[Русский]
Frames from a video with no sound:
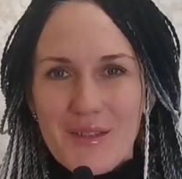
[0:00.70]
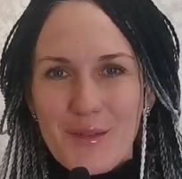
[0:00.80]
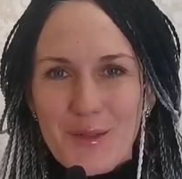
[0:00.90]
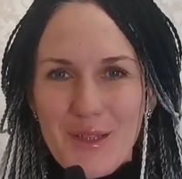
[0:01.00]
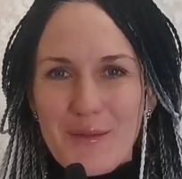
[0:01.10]

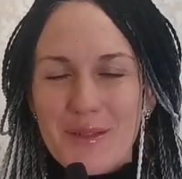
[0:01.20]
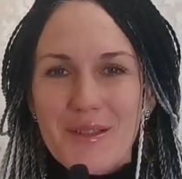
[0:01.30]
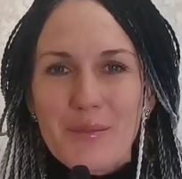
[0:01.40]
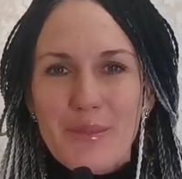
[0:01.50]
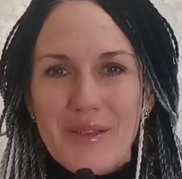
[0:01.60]
Друзья,
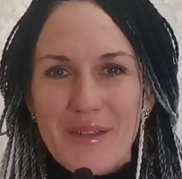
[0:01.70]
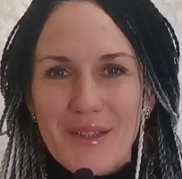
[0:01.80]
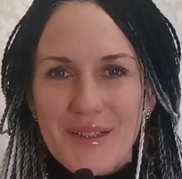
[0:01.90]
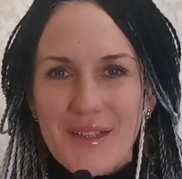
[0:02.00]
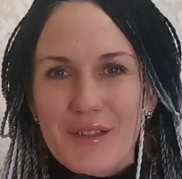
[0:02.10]
всем
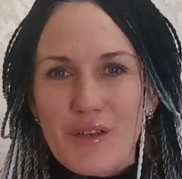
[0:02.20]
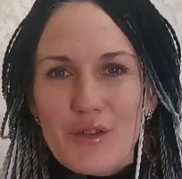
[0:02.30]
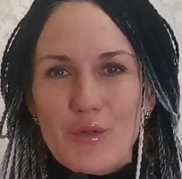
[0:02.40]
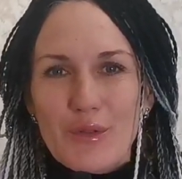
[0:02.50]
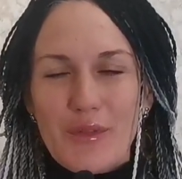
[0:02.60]
привет! Я
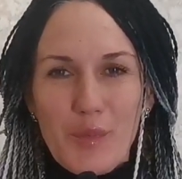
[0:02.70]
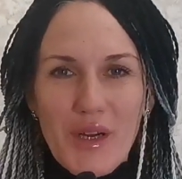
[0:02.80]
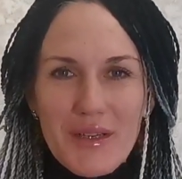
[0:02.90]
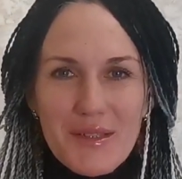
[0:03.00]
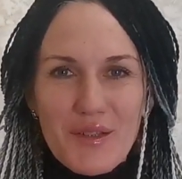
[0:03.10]
нахожусь в
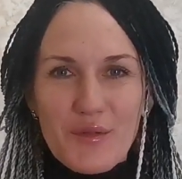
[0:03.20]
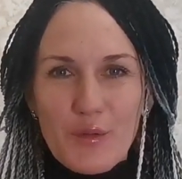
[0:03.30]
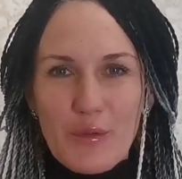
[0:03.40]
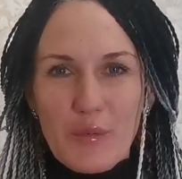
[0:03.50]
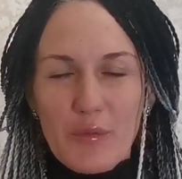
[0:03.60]
Абхазии, в
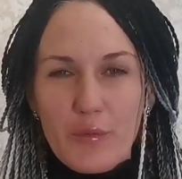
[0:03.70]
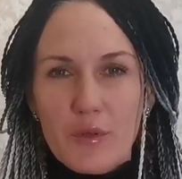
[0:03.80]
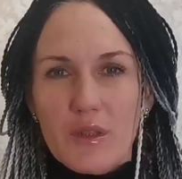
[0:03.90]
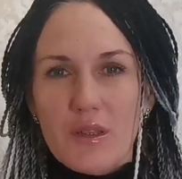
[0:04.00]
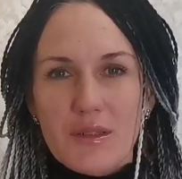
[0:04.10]
Новом
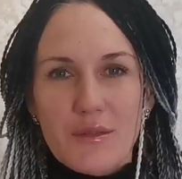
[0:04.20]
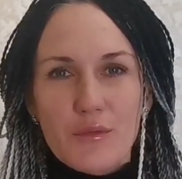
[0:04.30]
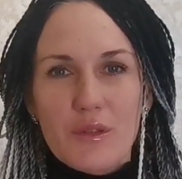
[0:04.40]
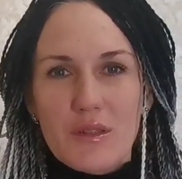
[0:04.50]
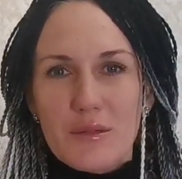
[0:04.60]
Афоне, и
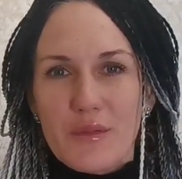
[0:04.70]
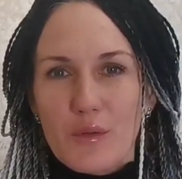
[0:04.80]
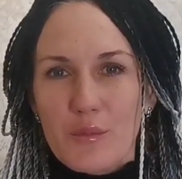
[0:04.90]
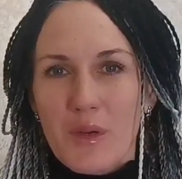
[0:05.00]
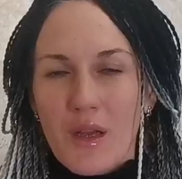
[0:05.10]
сегодня на
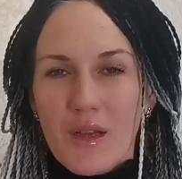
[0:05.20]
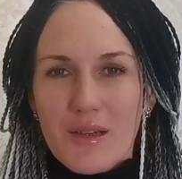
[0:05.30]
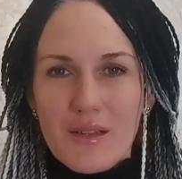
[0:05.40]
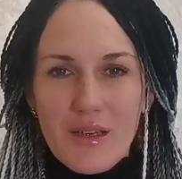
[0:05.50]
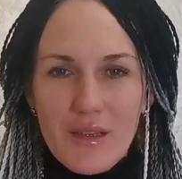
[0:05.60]
своем
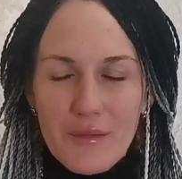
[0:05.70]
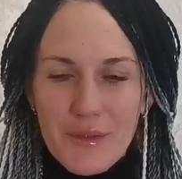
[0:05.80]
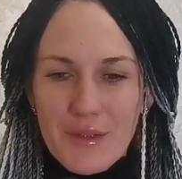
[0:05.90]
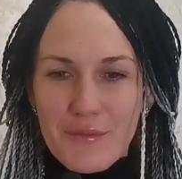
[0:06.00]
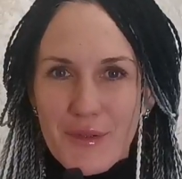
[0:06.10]
канале в
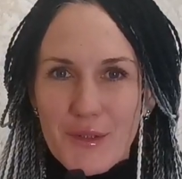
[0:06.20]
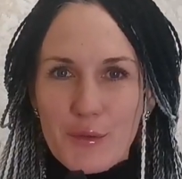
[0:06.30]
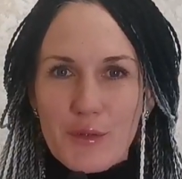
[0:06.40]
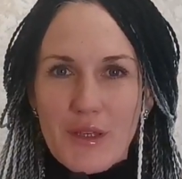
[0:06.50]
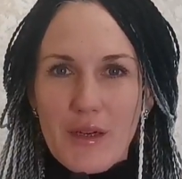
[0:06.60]
этом
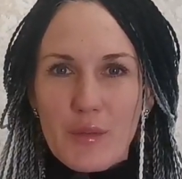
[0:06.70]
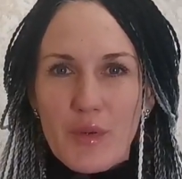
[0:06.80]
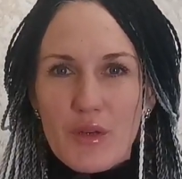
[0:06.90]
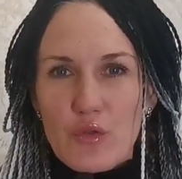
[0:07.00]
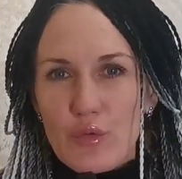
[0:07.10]
видео я
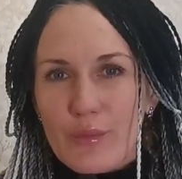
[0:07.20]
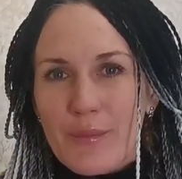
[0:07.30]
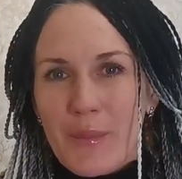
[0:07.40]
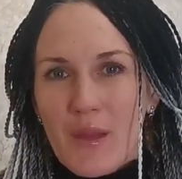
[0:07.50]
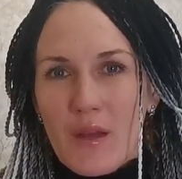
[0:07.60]
покажу
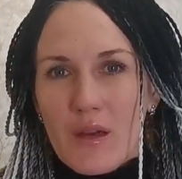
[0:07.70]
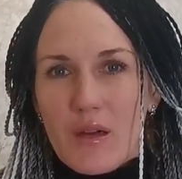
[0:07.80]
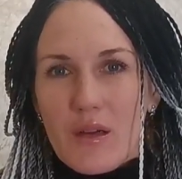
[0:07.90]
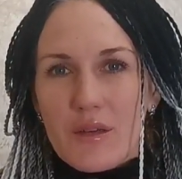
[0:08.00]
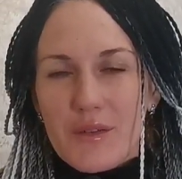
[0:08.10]

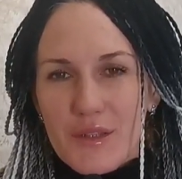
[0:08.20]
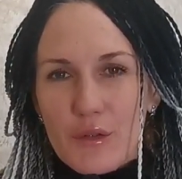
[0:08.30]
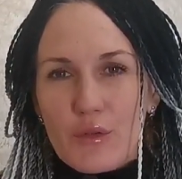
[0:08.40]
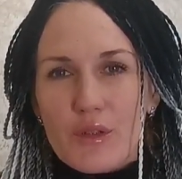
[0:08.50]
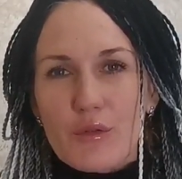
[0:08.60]
а,
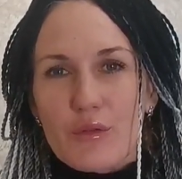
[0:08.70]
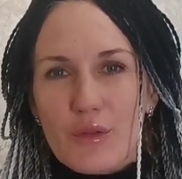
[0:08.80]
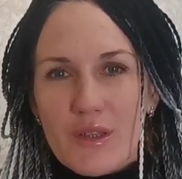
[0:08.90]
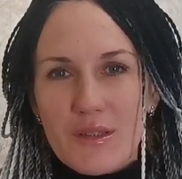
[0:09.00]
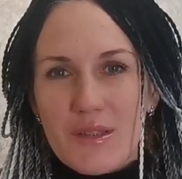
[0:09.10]
квартиру,
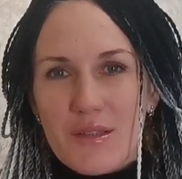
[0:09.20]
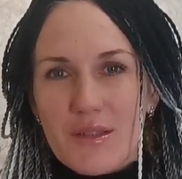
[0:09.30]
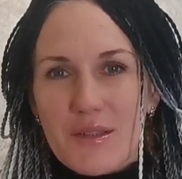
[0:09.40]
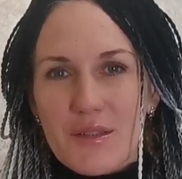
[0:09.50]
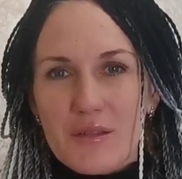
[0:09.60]
которую я
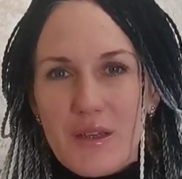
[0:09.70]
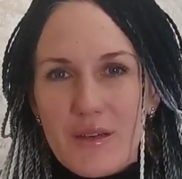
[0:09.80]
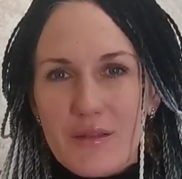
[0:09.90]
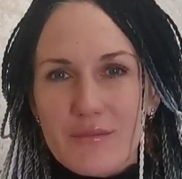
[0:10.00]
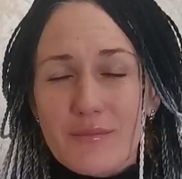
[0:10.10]
здесь
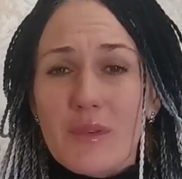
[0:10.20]
сняла